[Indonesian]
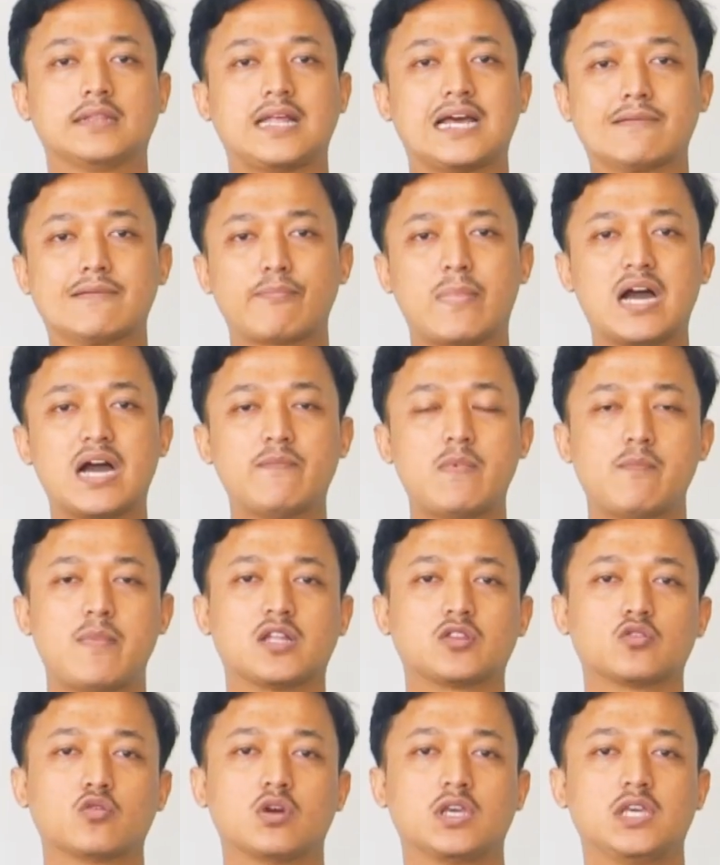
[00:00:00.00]
Tanpa
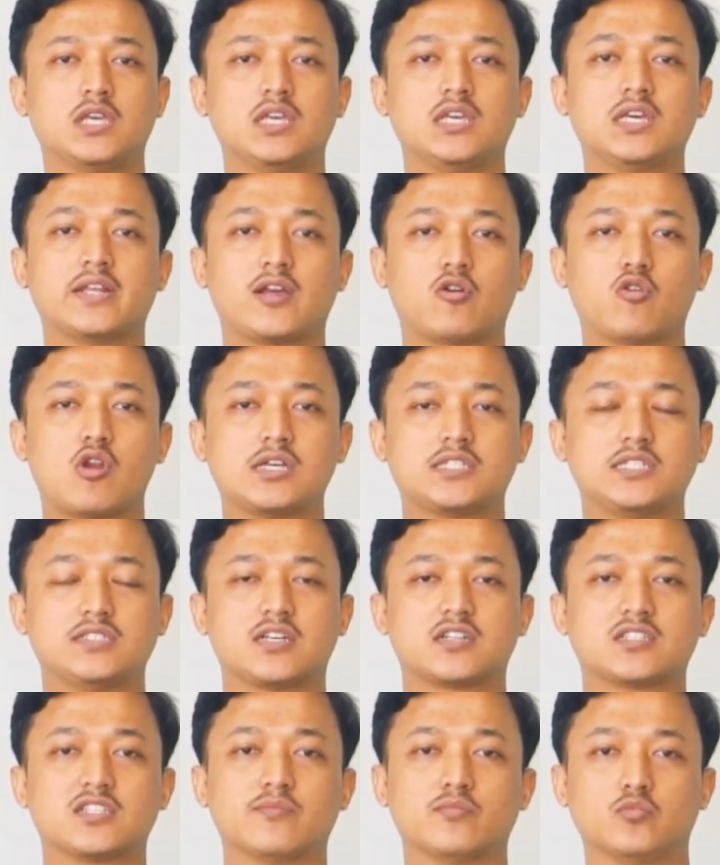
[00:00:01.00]
mematuhi regulasi
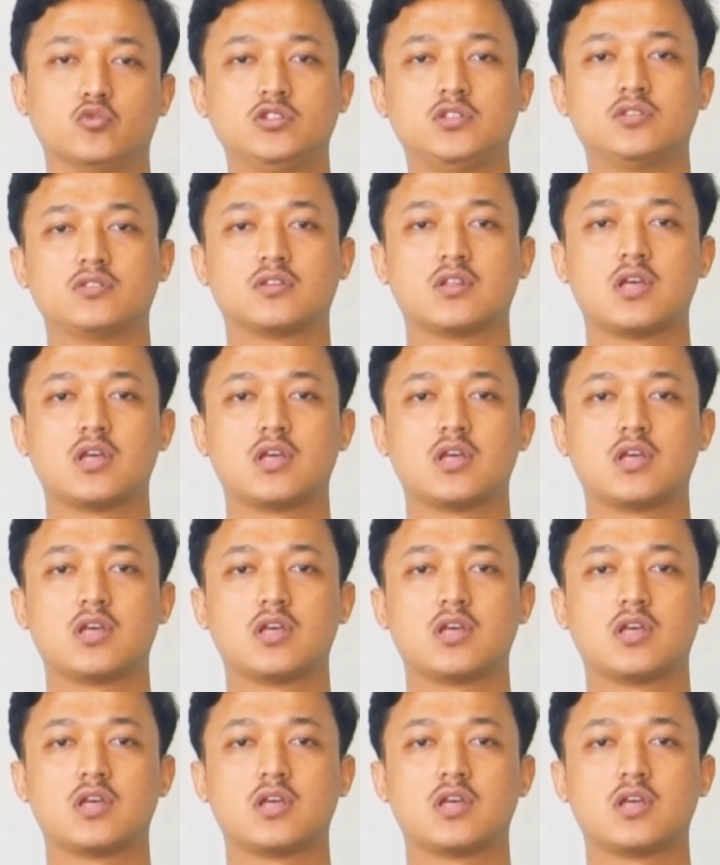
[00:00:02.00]
tersebut,